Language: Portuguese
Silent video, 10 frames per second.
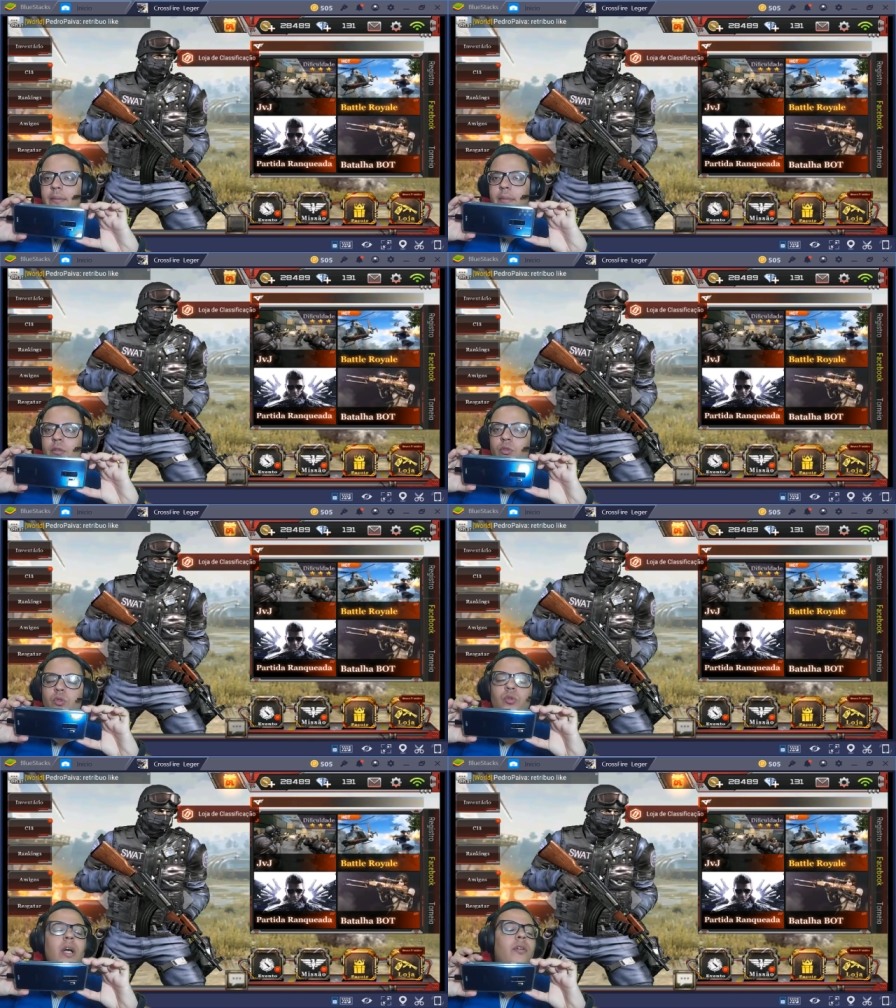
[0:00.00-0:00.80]
No,
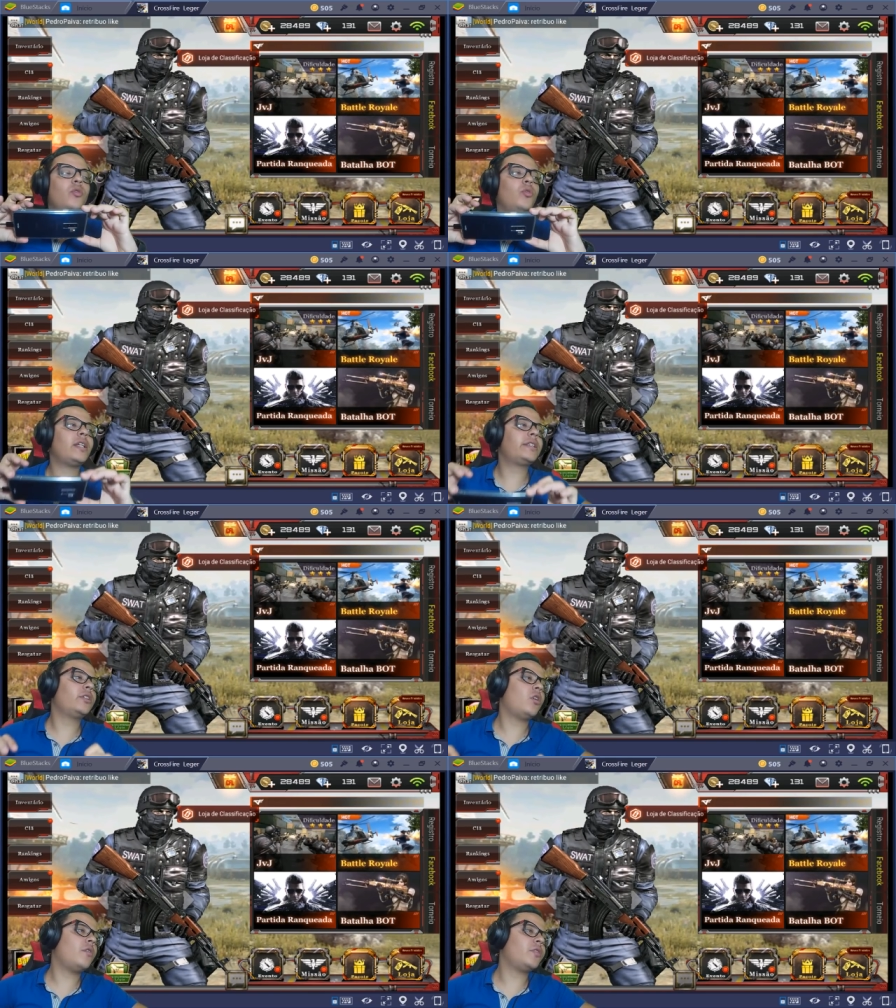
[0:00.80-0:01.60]
no
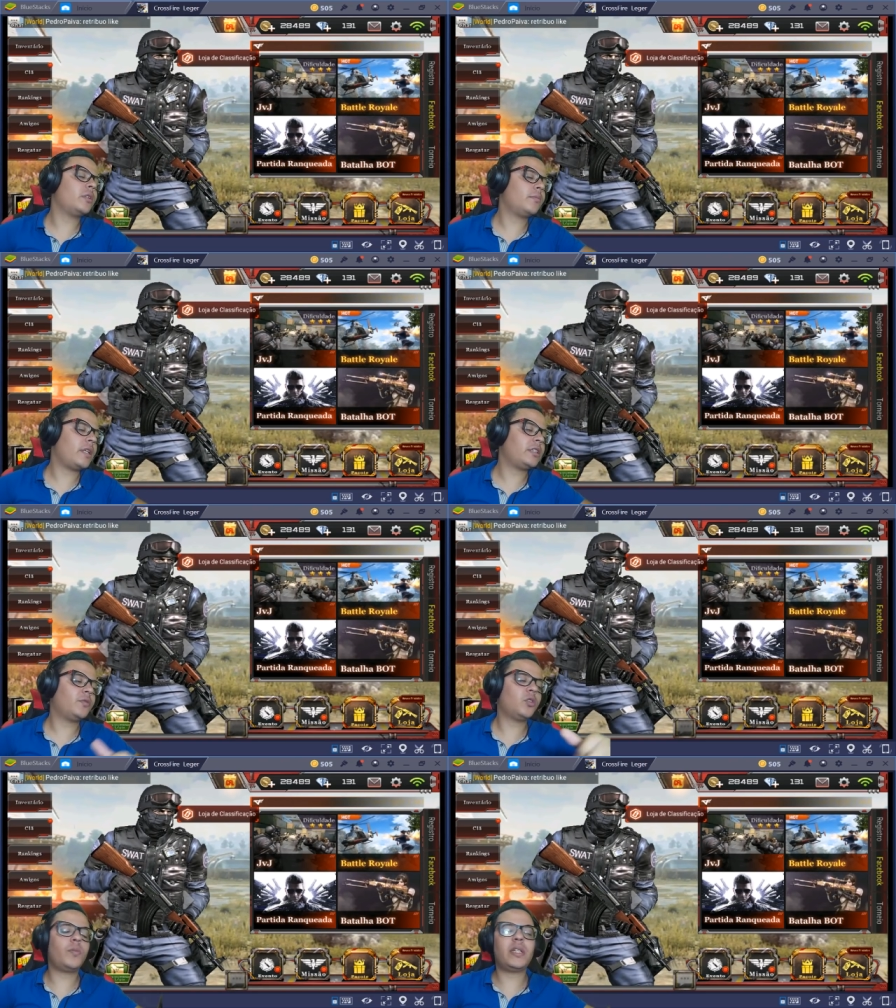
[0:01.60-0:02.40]
S9, mas eu
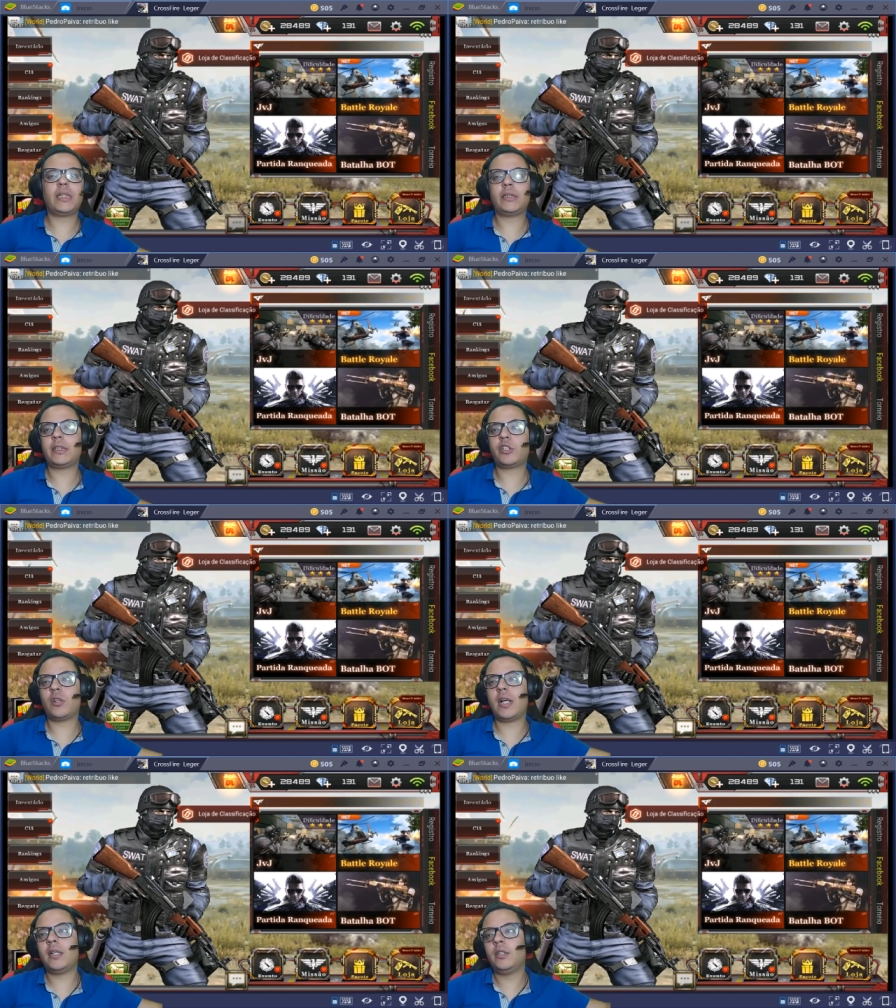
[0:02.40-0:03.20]
vou começar a tentar
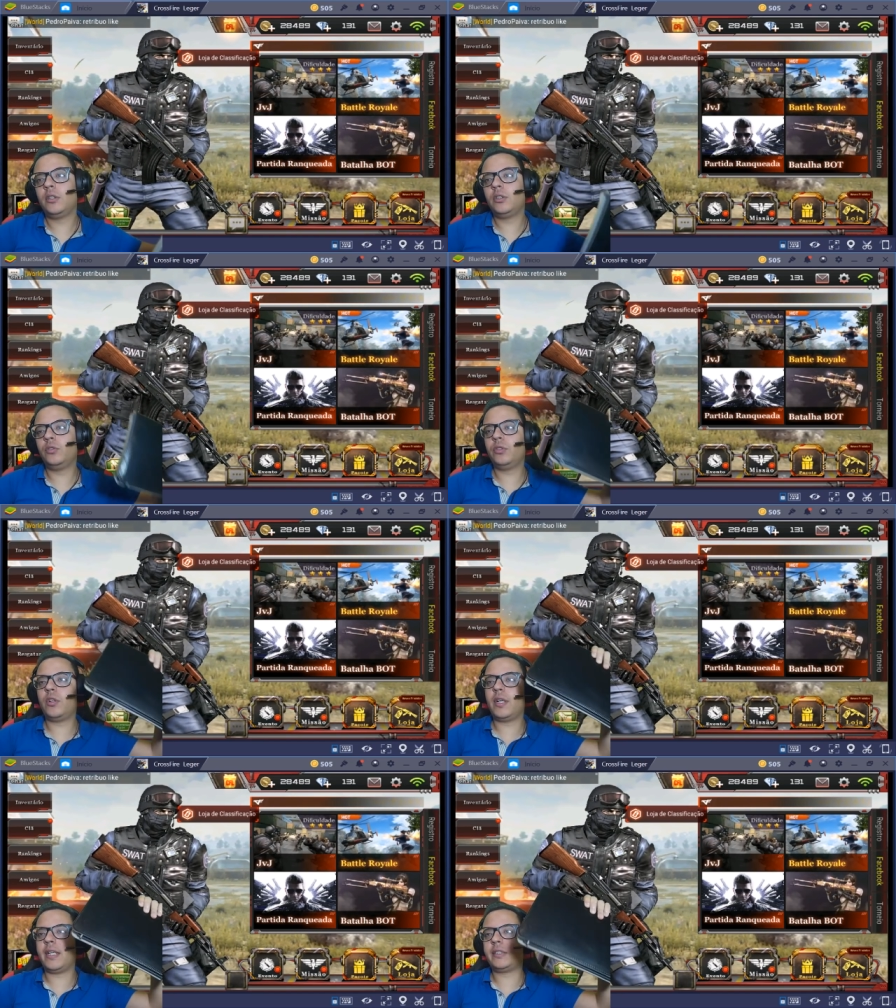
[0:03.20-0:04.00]
jogar no
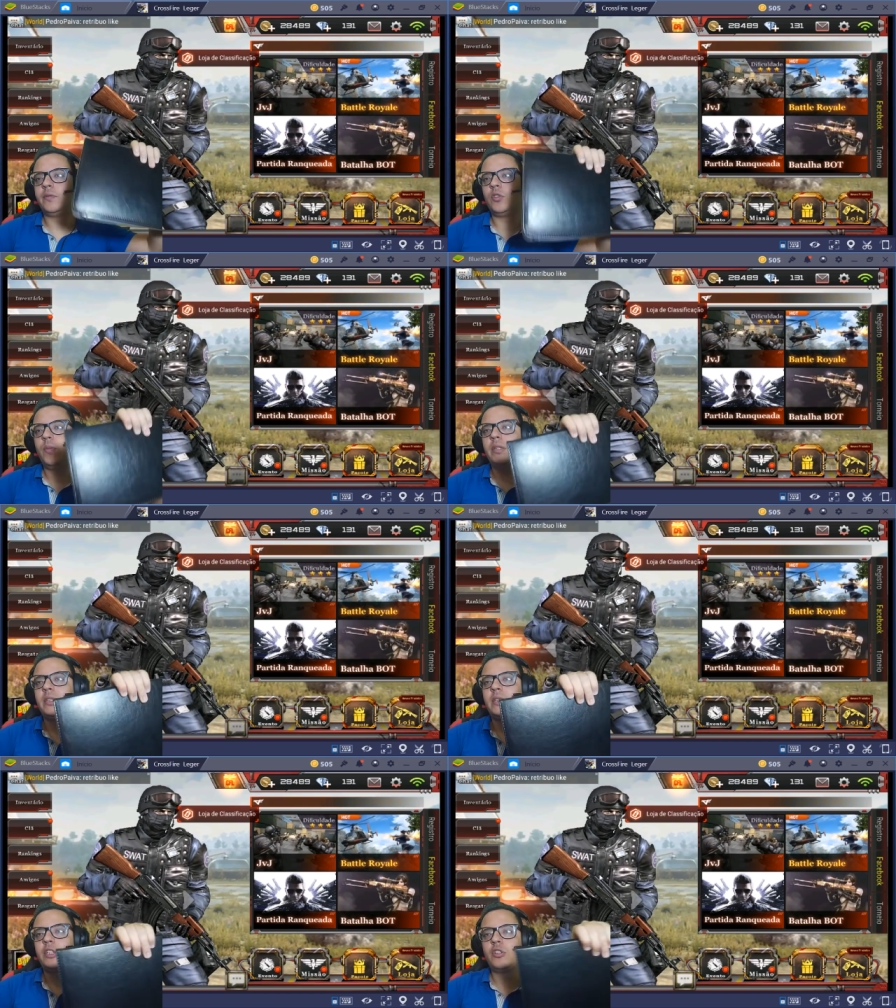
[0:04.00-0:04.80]
iOS. Eu vou começar a
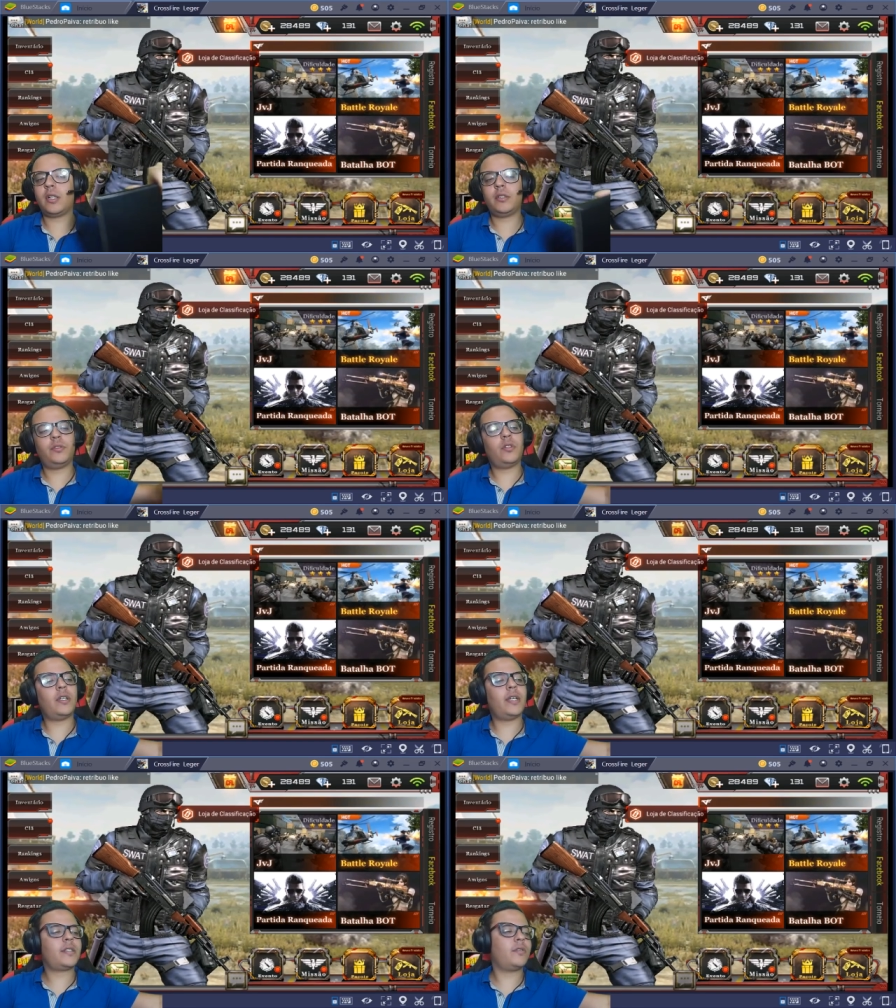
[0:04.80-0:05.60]
tentar jogar no
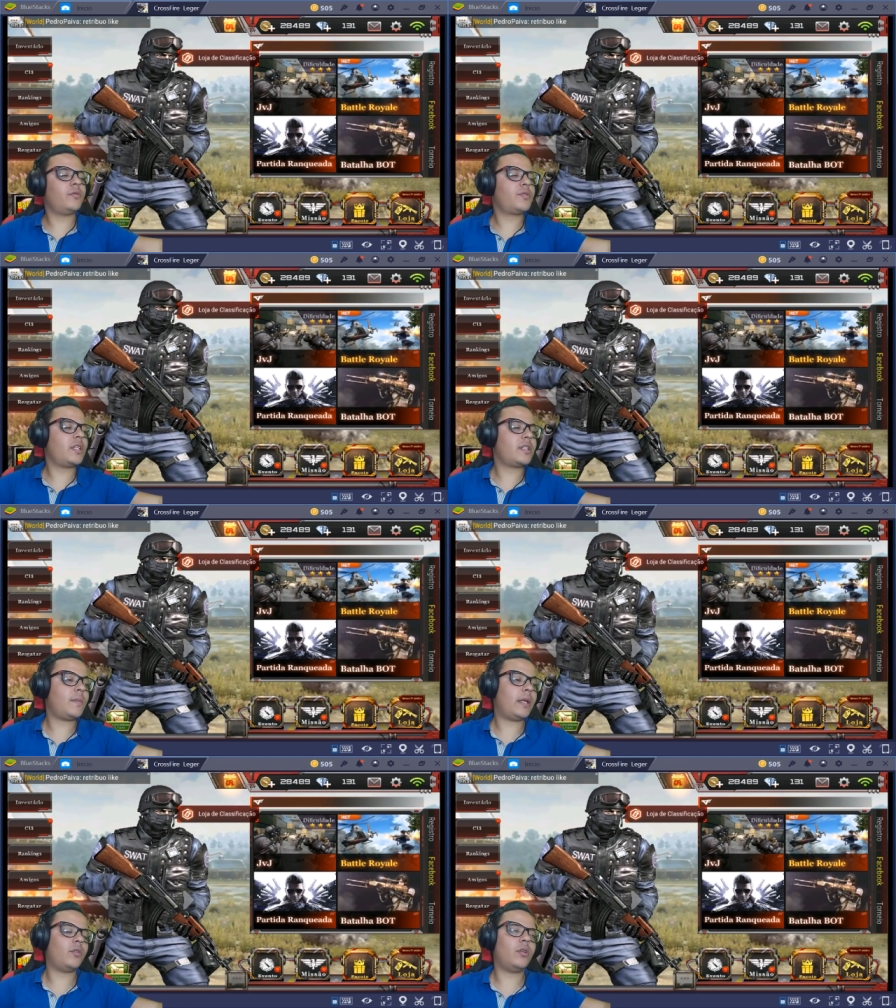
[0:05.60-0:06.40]
iOS, eu não sei se é
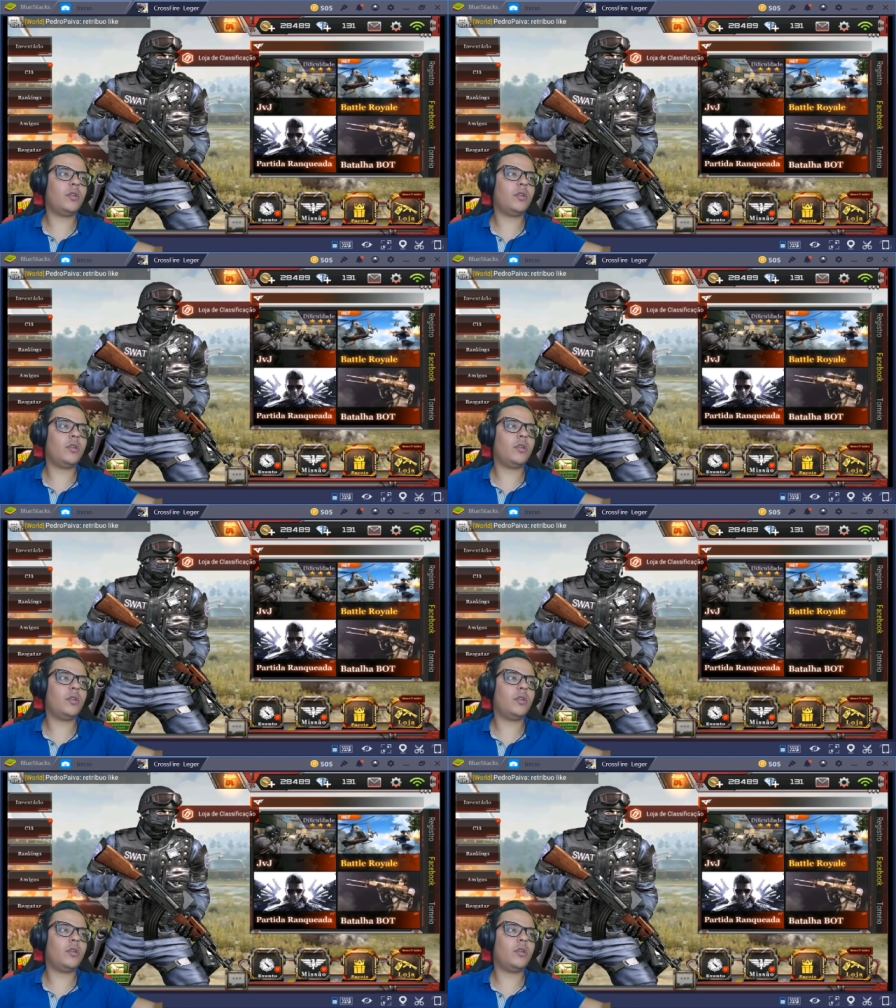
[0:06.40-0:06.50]
melhor.